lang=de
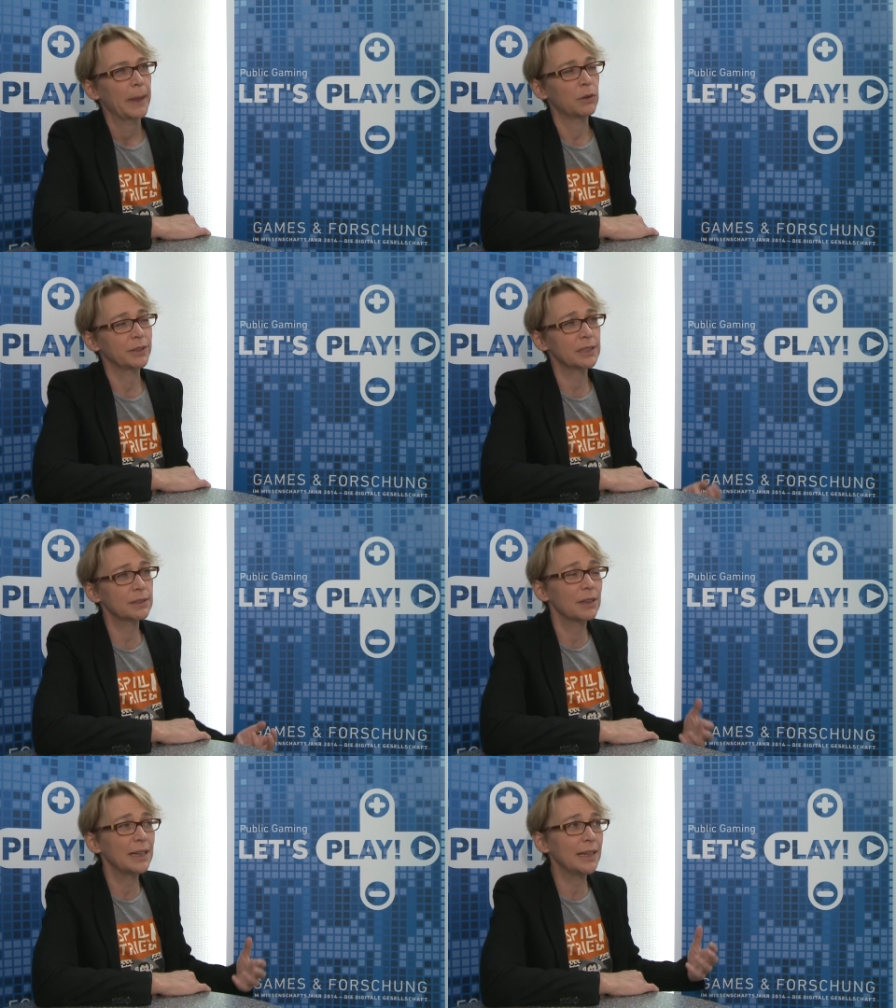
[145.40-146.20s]
Und
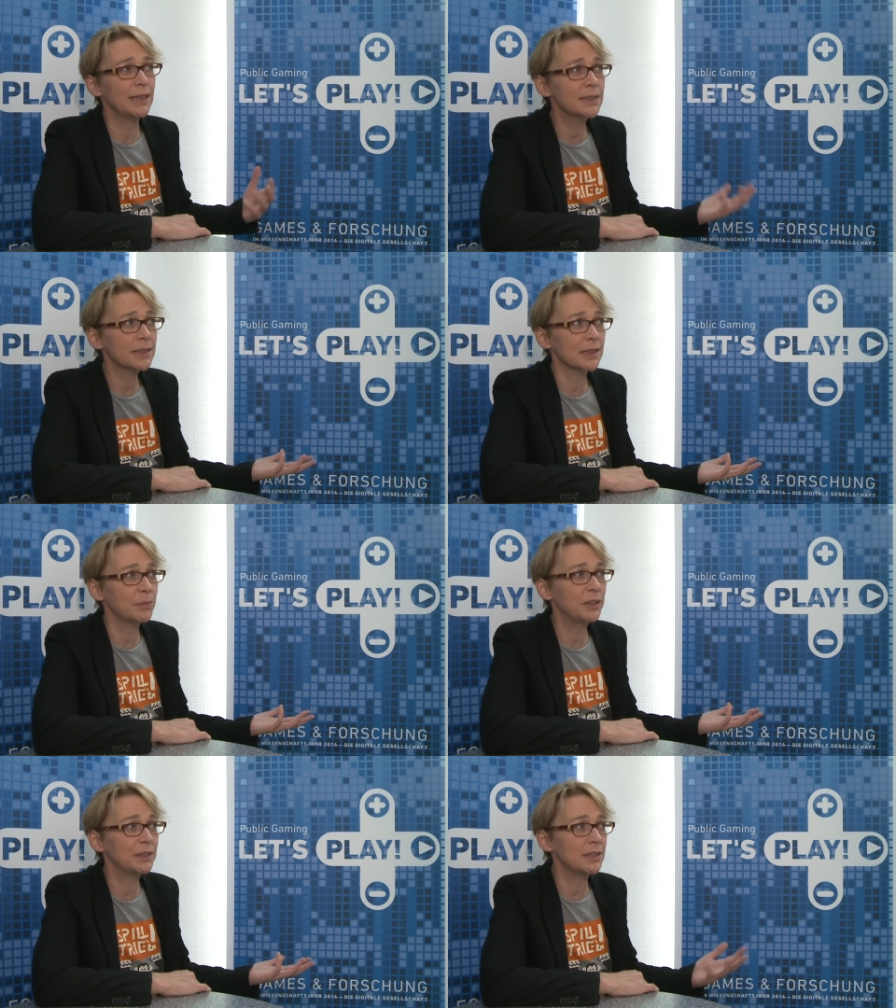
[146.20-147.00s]
das
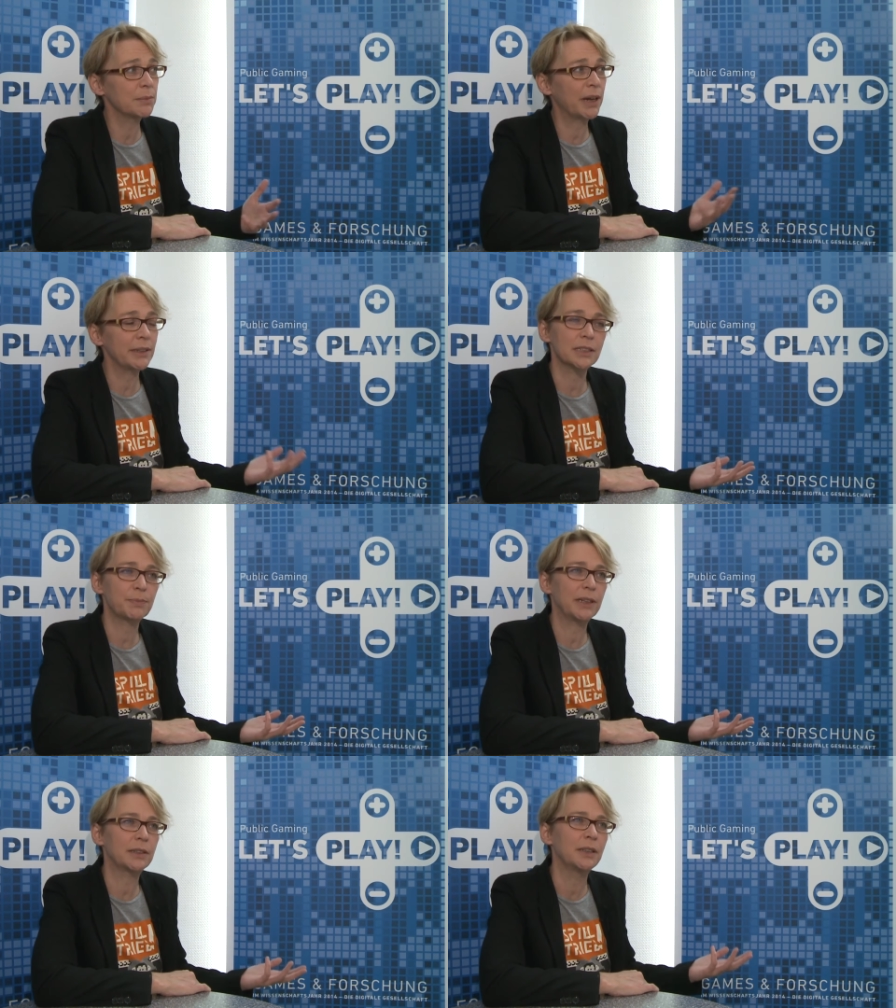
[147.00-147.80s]
insgesamt, diese beiden
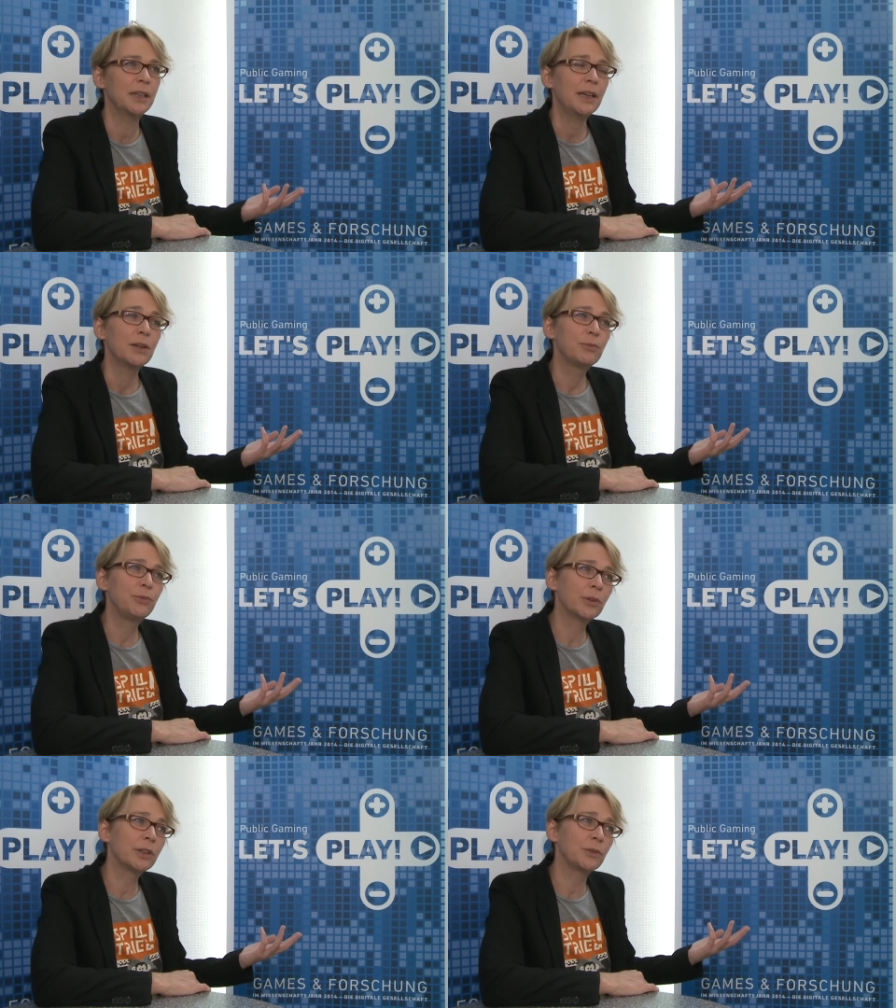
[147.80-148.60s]
Aspekte
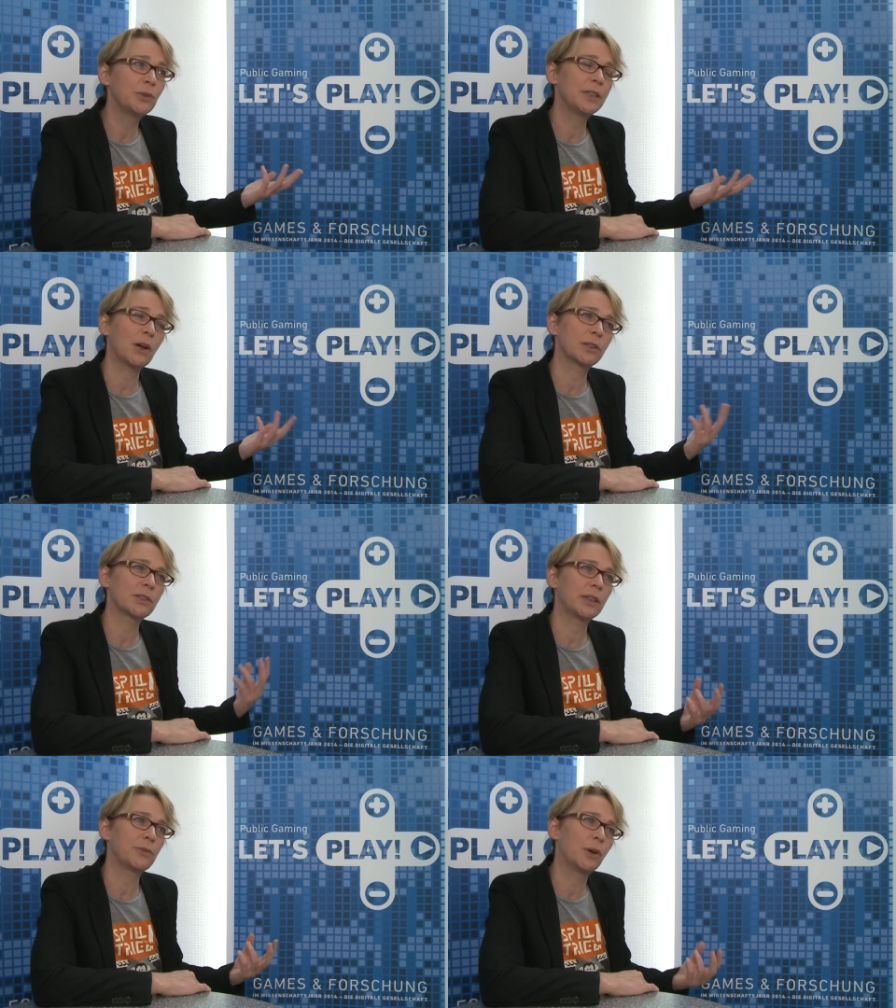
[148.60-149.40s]
führen natürlich auch
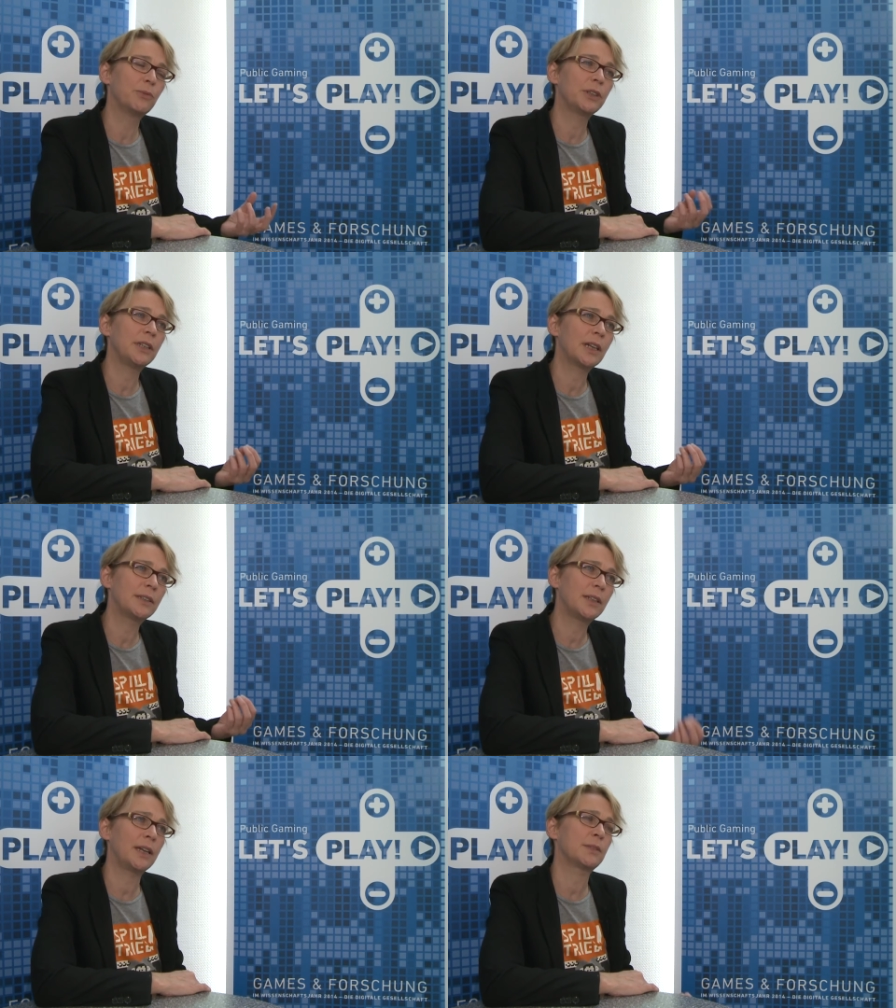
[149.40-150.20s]
zu einer Form von
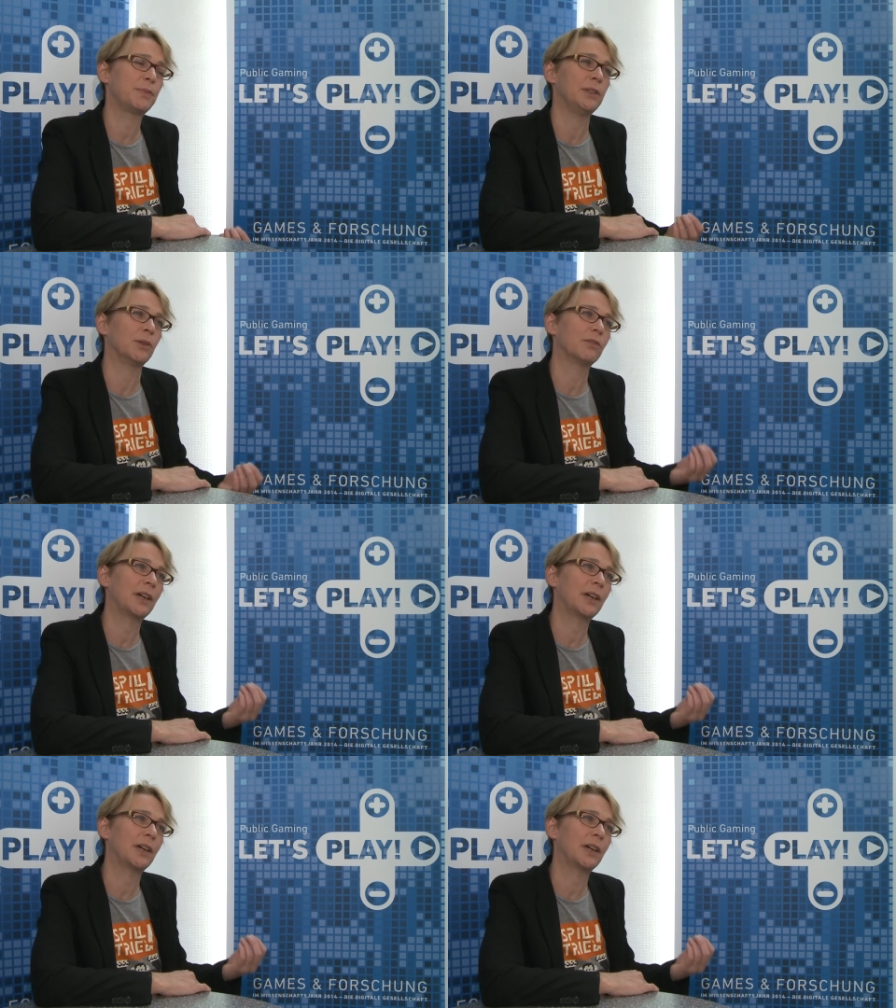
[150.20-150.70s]
Identitätsbildung,